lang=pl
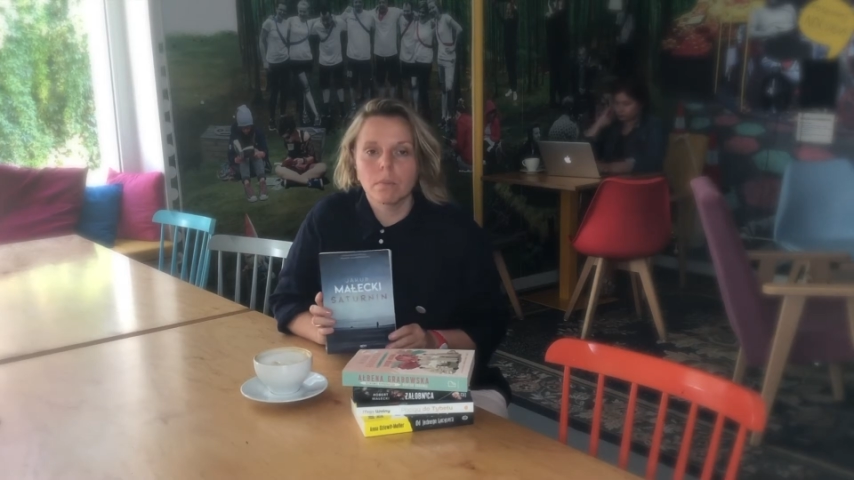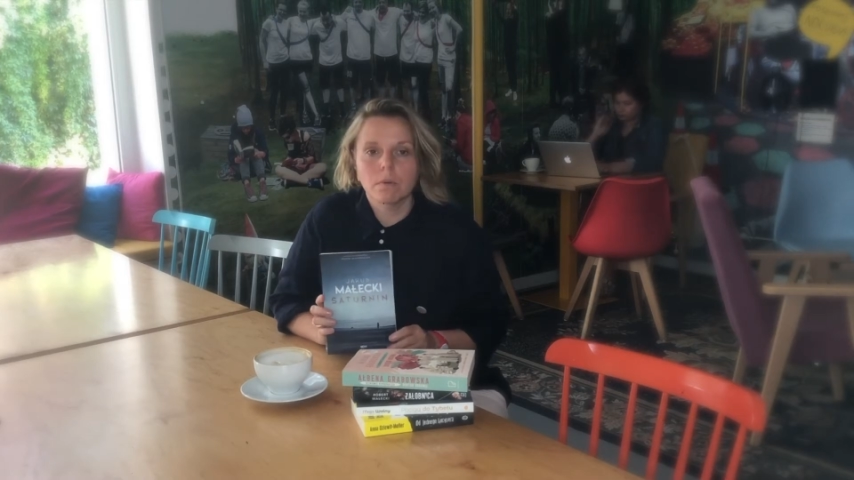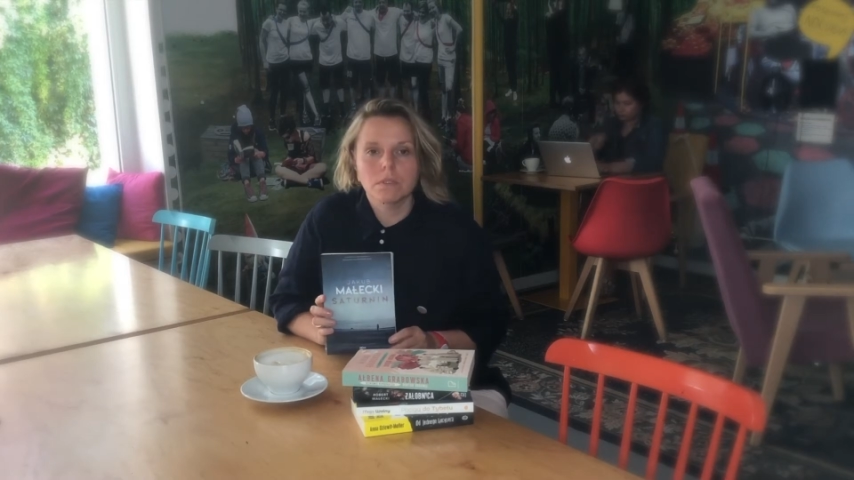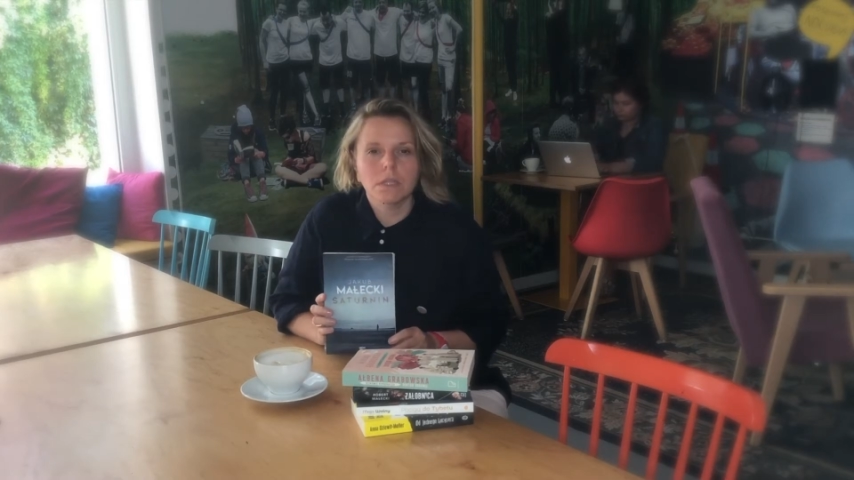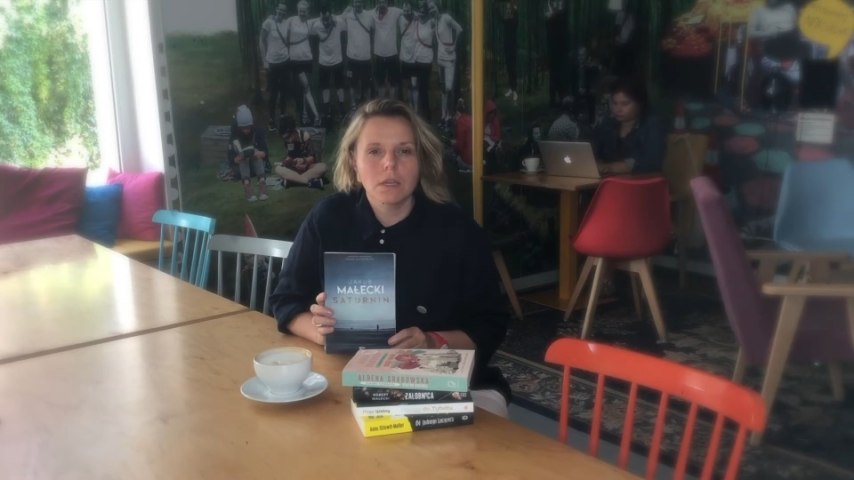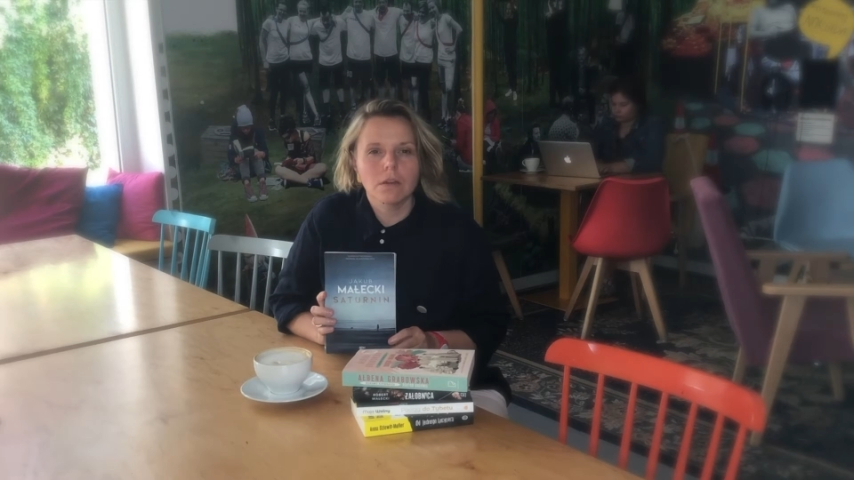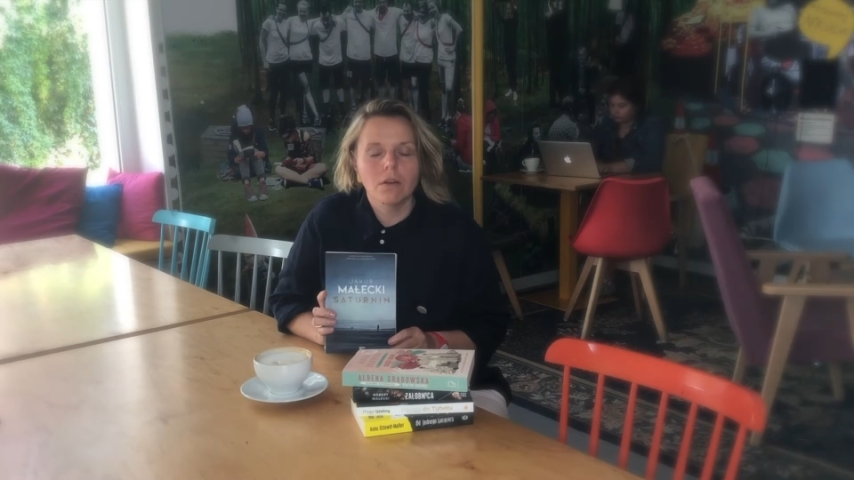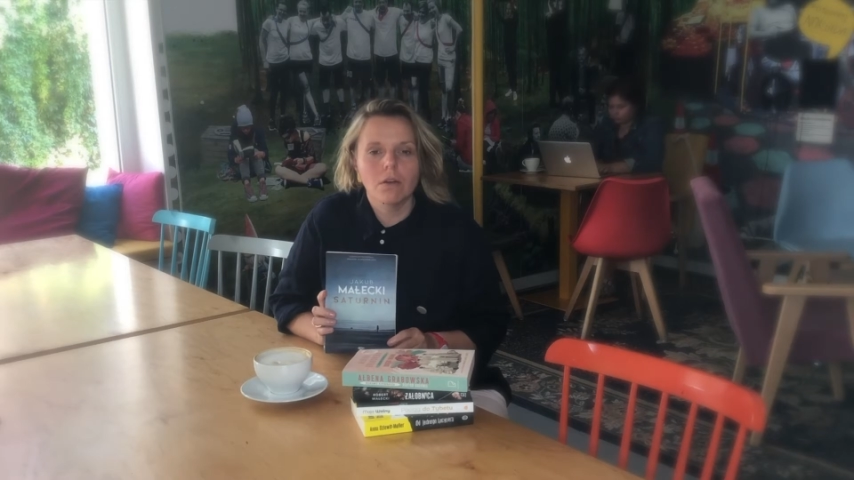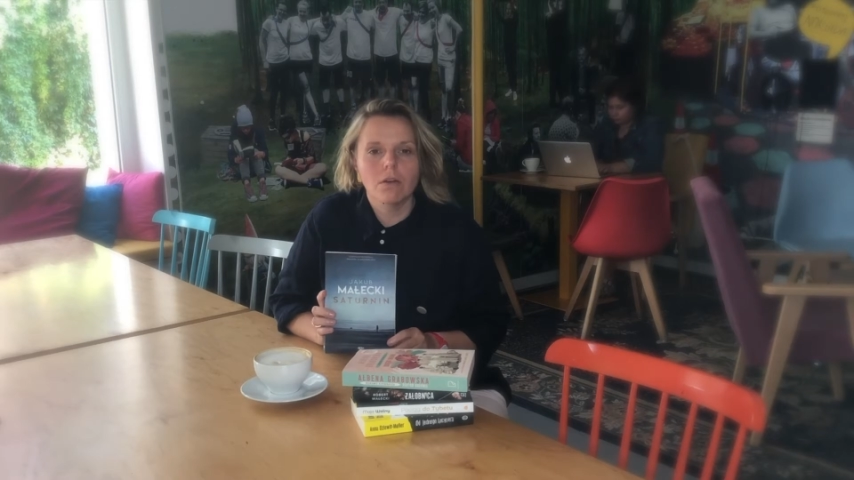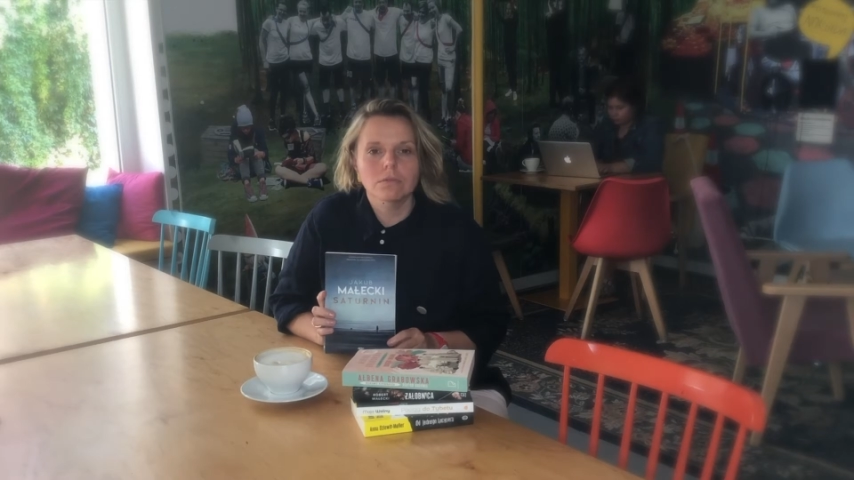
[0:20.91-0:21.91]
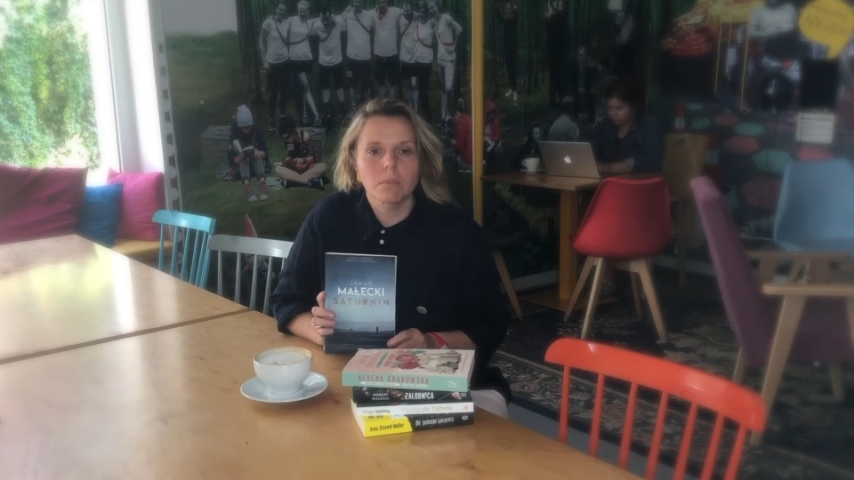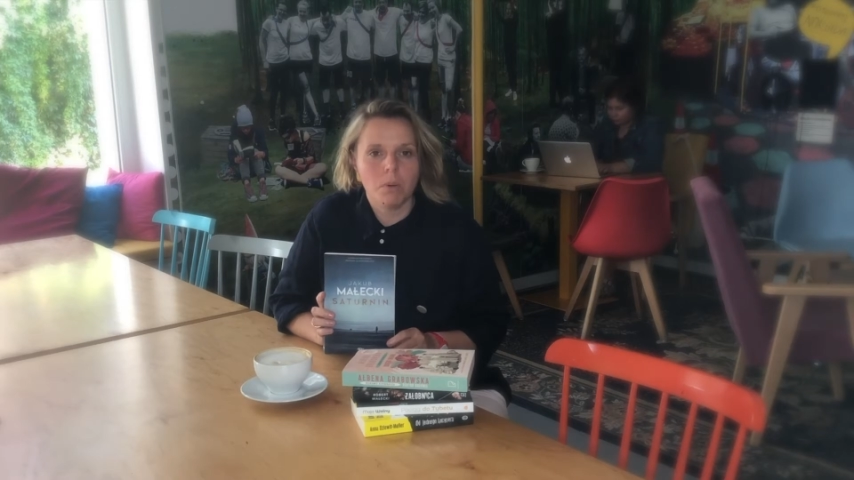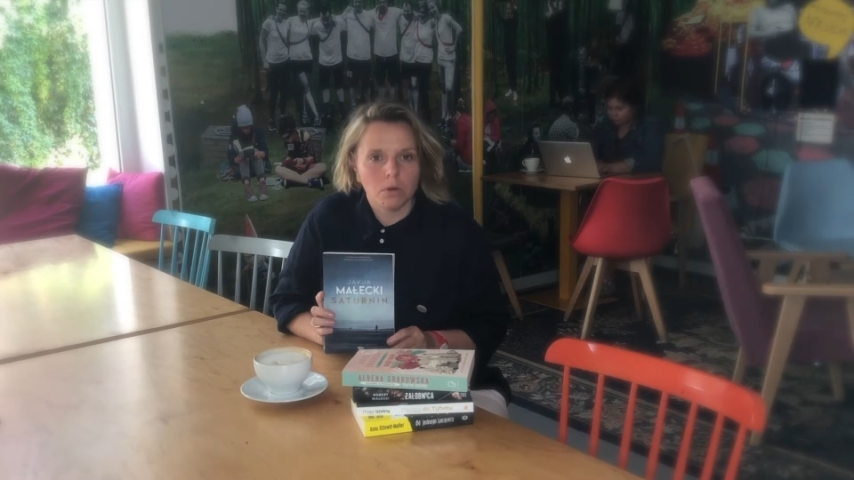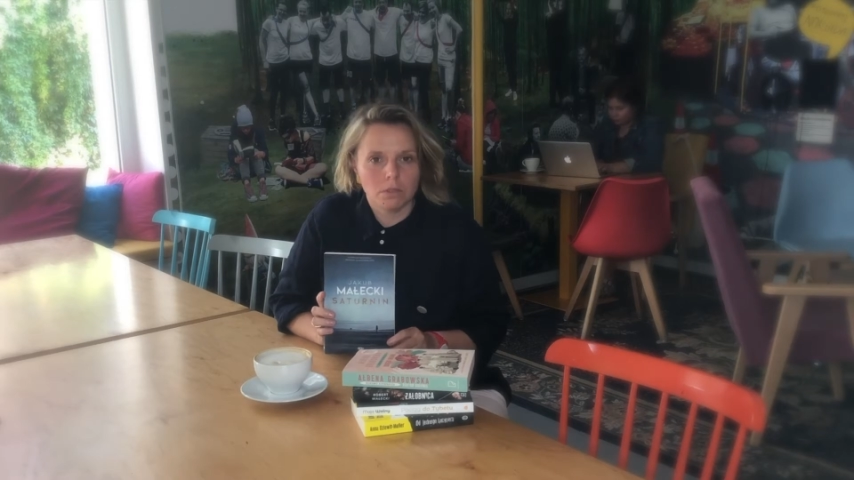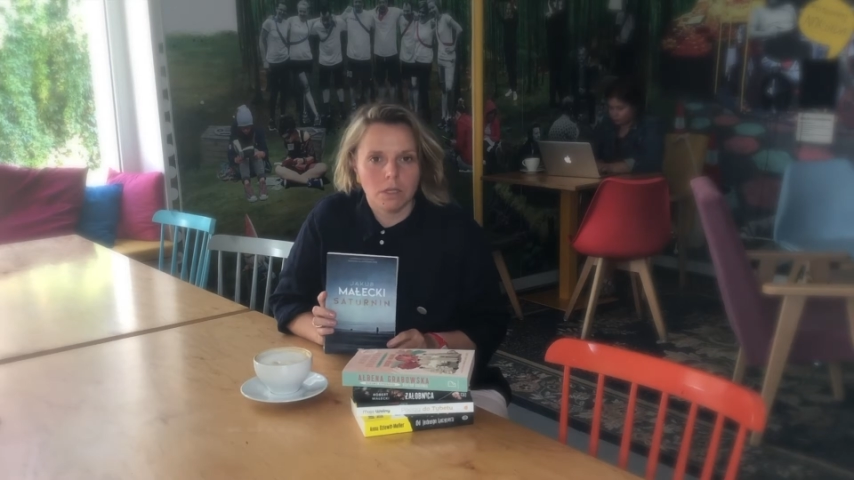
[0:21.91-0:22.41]
Małeckiego to
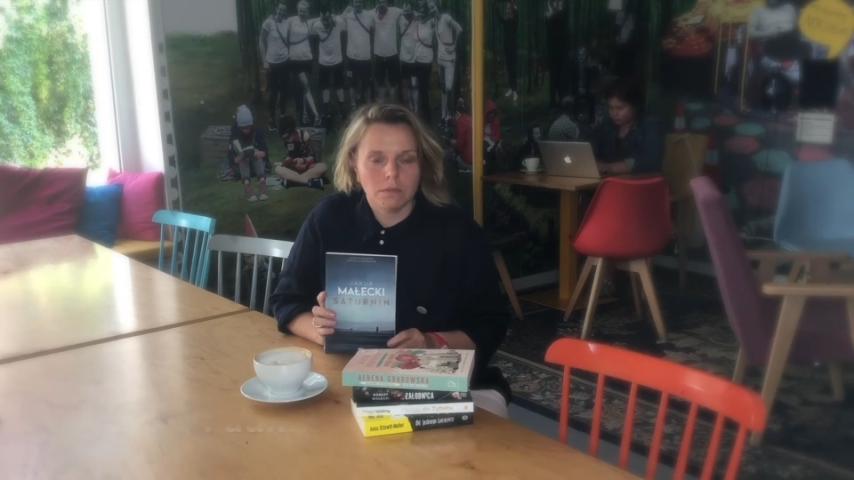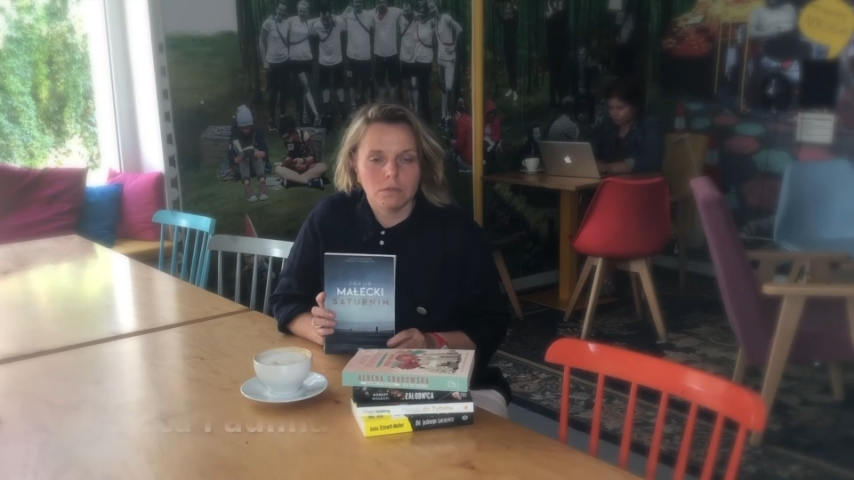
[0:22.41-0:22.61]
portal,